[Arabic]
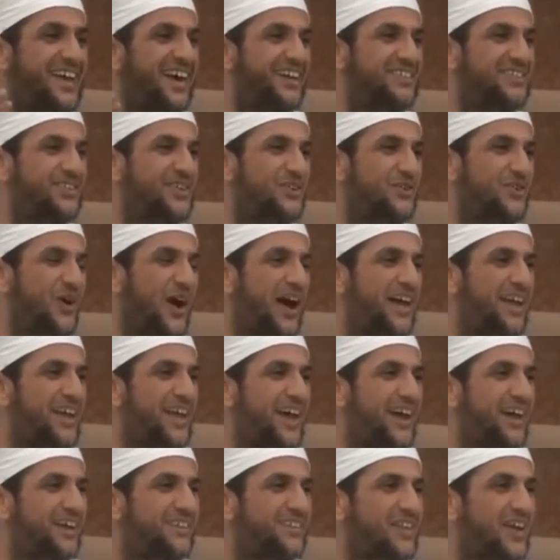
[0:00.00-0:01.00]
يقدر
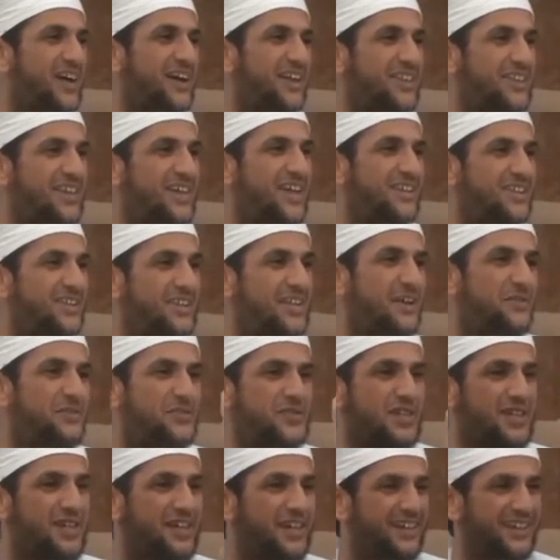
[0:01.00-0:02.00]
على تغذية
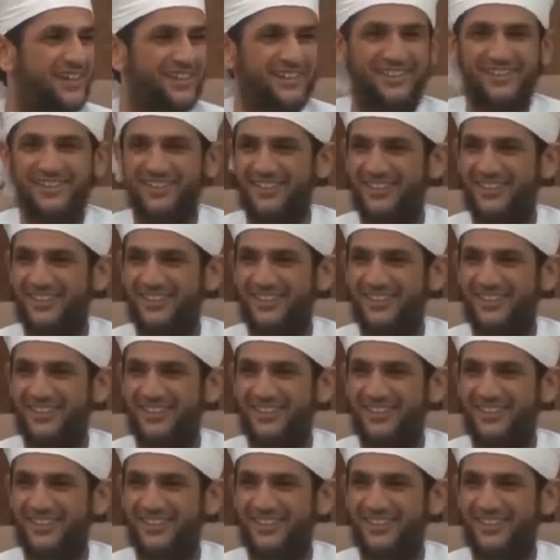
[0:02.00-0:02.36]
نفسه